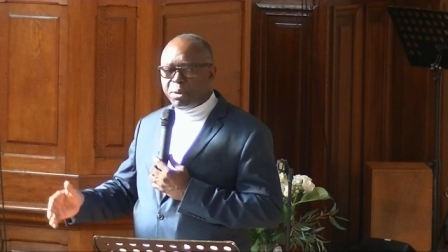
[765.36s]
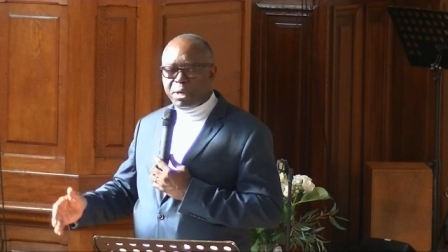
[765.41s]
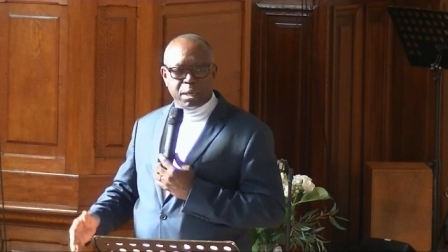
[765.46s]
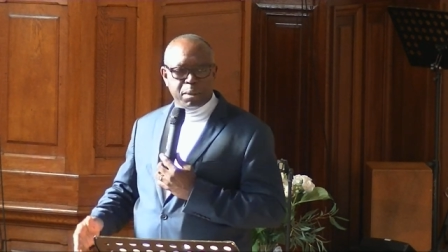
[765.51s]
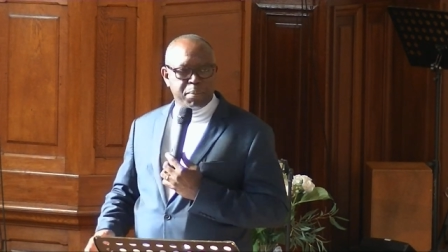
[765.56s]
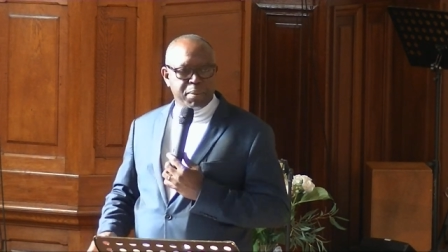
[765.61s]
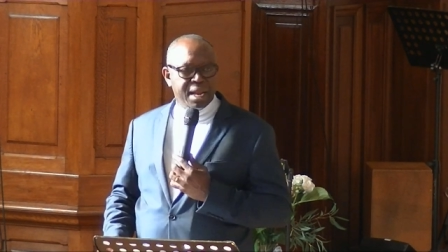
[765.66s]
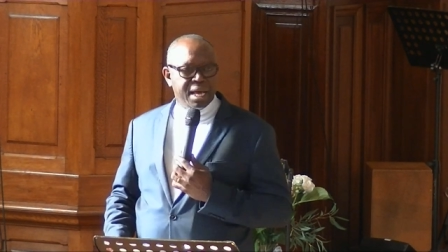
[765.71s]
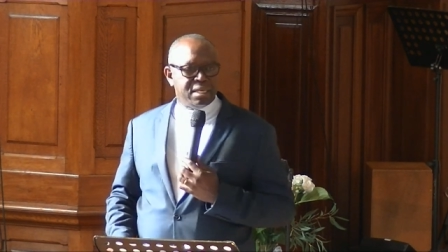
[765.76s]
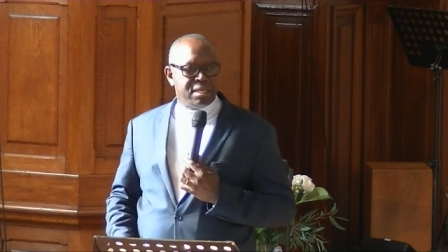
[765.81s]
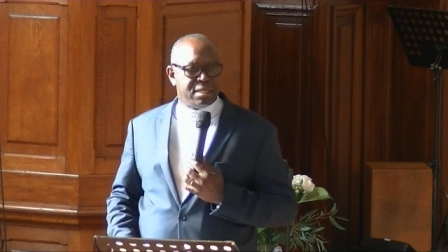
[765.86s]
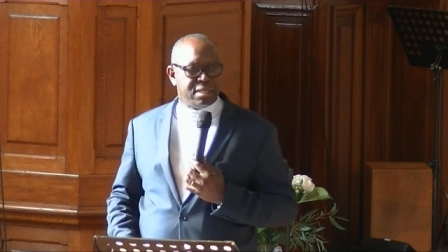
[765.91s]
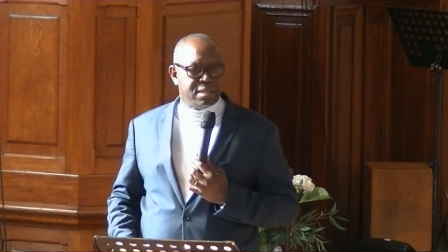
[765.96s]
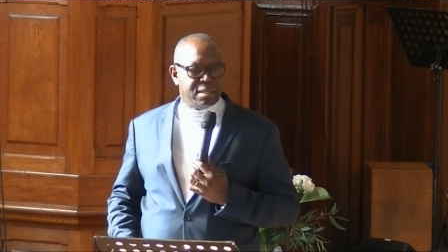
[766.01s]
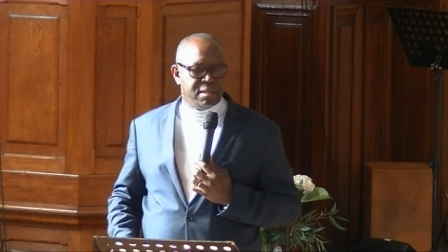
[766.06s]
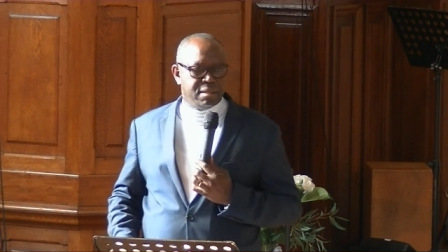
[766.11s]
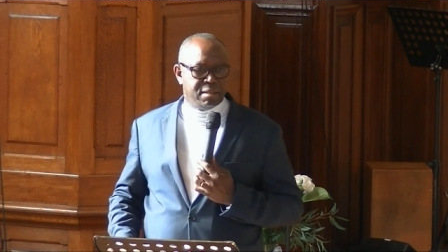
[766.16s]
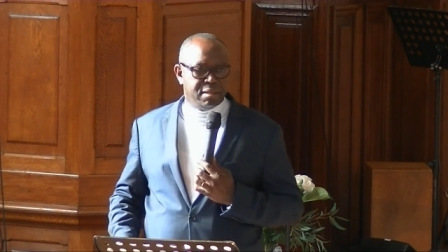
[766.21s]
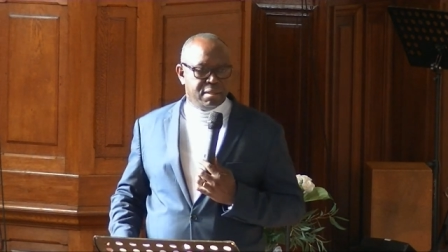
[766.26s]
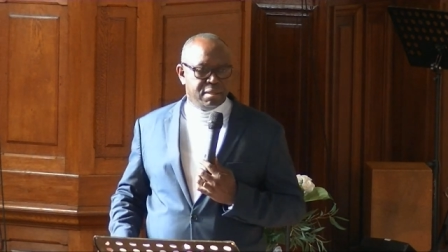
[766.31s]
000 places,
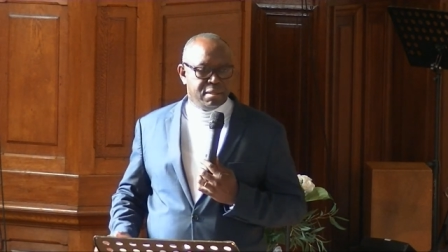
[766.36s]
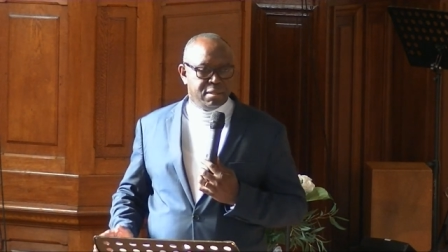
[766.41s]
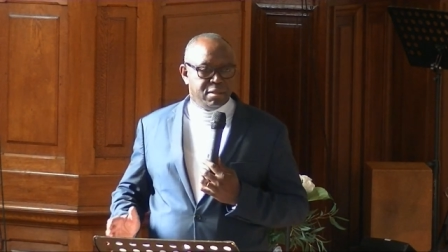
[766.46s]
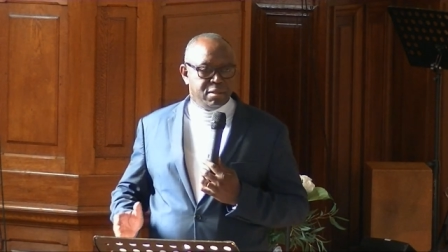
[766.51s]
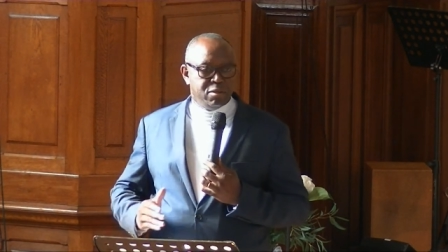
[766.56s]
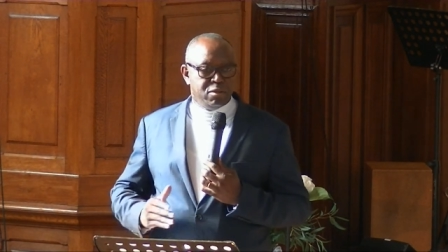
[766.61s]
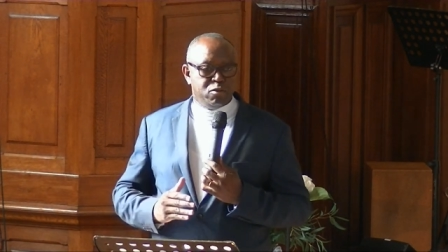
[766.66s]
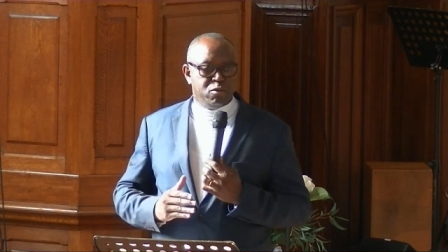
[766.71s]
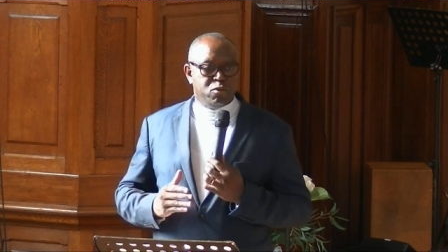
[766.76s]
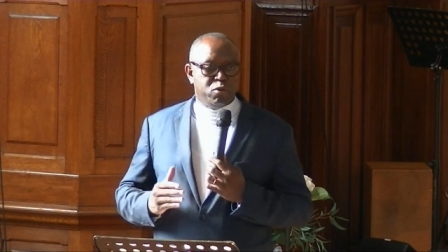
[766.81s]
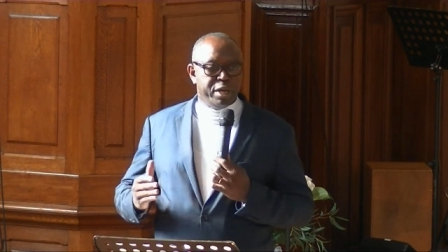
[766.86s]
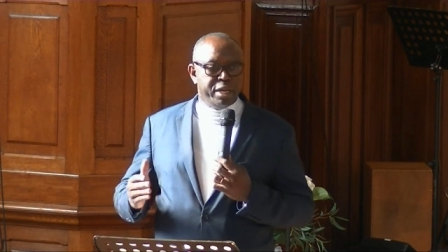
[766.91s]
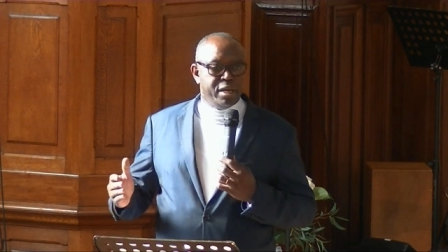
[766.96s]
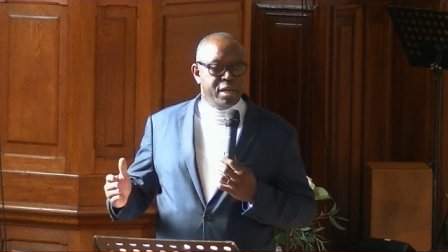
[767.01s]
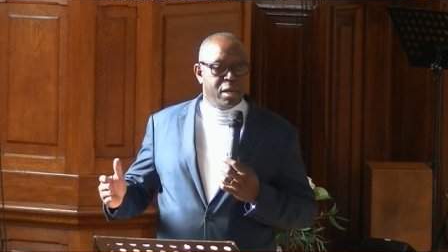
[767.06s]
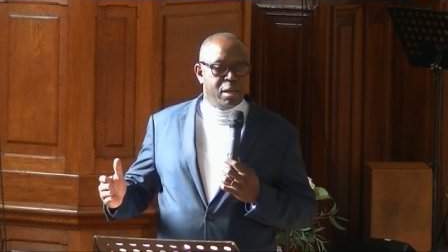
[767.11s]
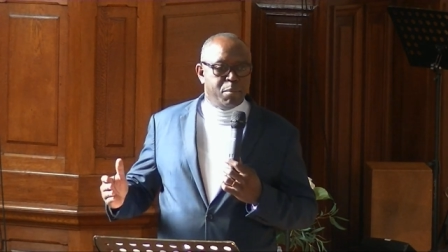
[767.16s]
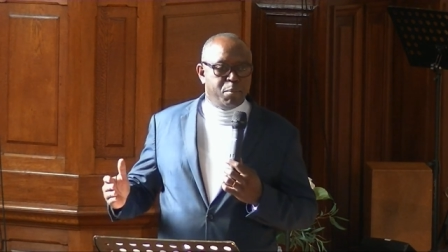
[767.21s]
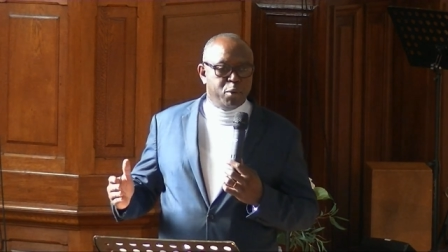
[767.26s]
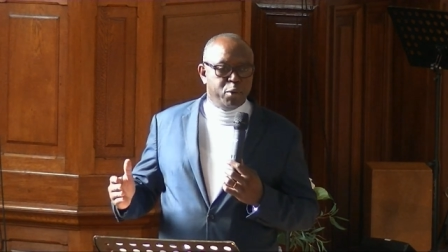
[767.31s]
vous voyez
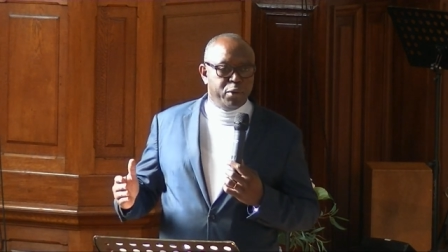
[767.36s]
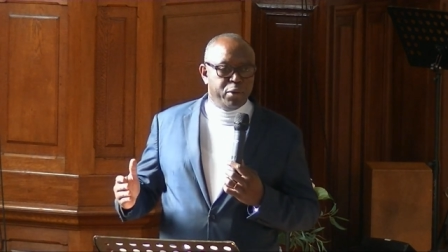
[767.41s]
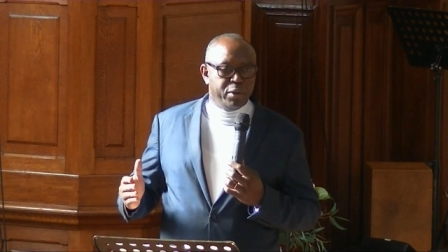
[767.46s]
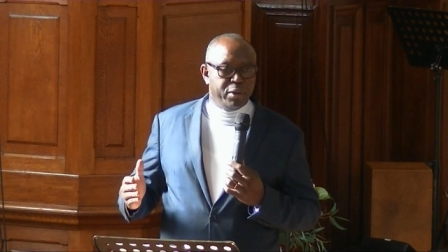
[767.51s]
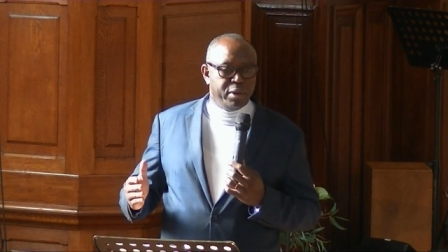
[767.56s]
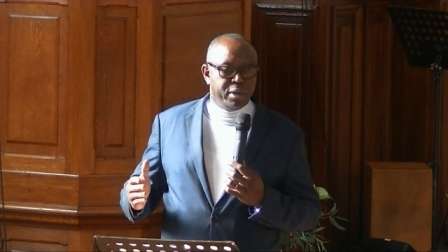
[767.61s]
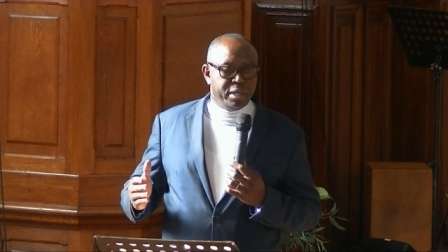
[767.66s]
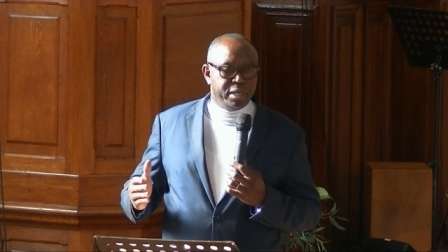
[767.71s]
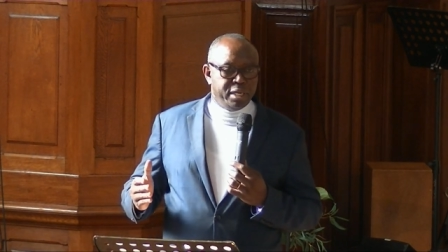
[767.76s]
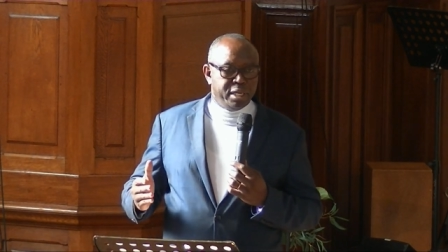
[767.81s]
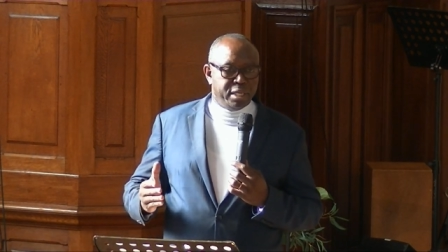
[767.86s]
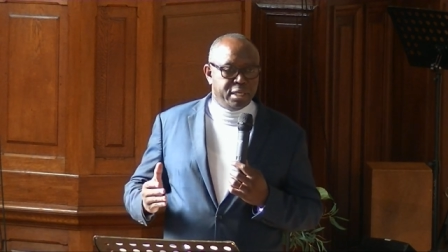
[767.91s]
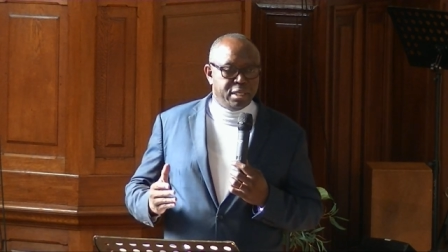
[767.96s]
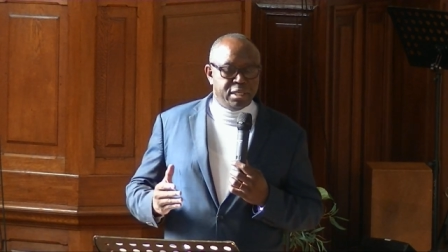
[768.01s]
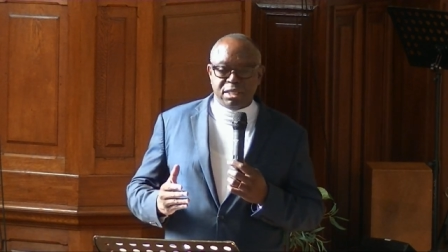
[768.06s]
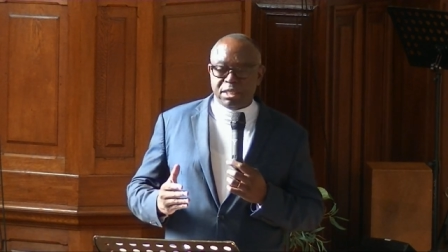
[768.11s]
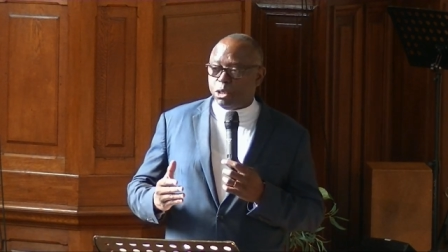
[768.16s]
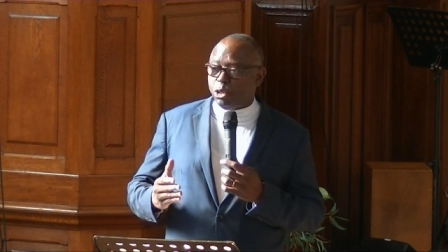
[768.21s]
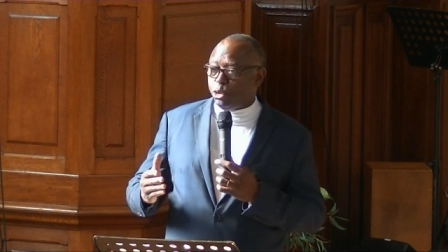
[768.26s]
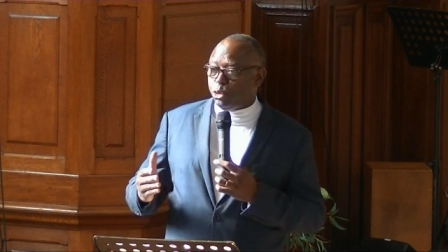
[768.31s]
un peu, il y a des
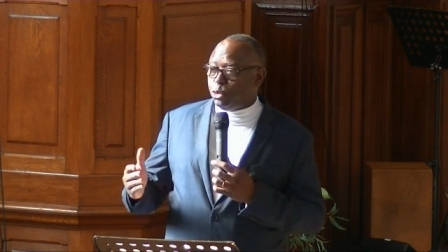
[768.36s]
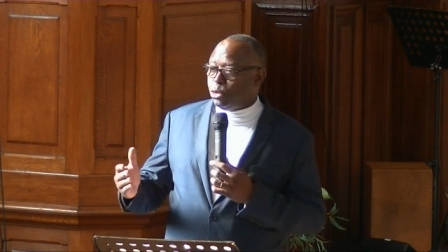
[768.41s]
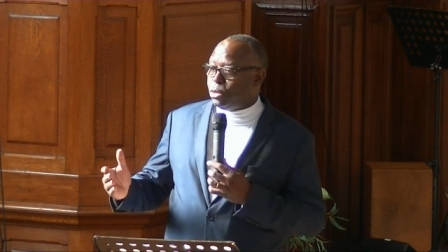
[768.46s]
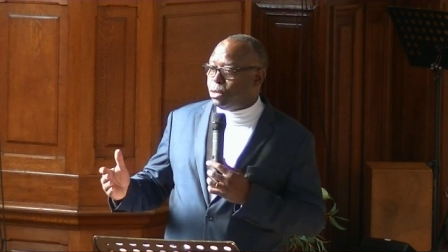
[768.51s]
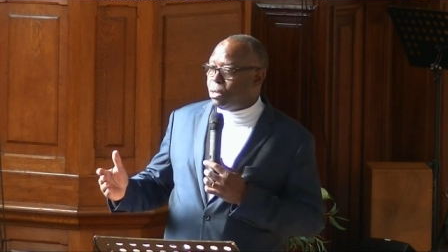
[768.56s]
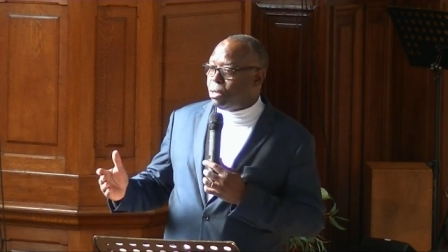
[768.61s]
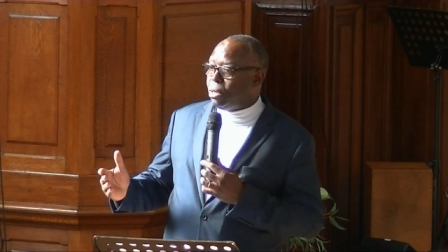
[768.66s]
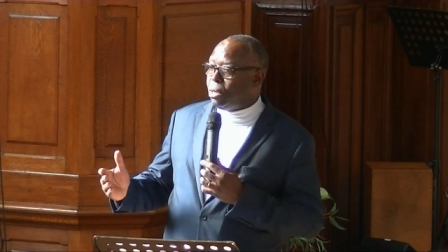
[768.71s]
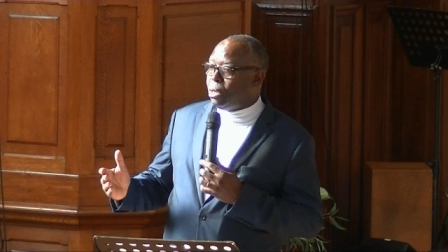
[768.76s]
lieux